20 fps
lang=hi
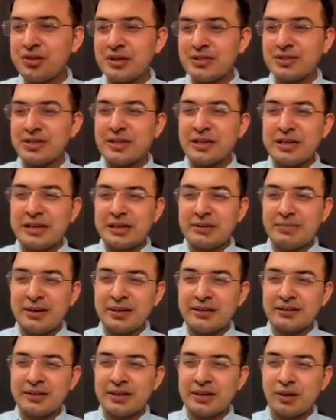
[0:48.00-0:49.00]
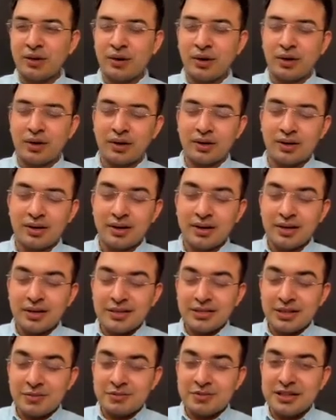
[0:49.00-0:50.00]
हसन अली कमाल थे और
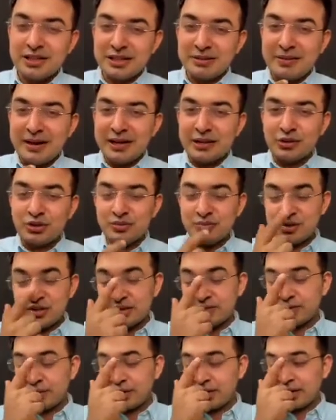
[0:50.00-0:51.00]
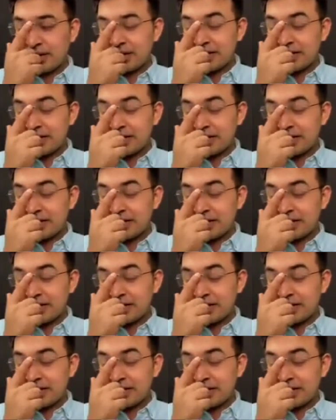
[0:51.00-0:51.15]
सबसे कमाल तो मुझे वो लगा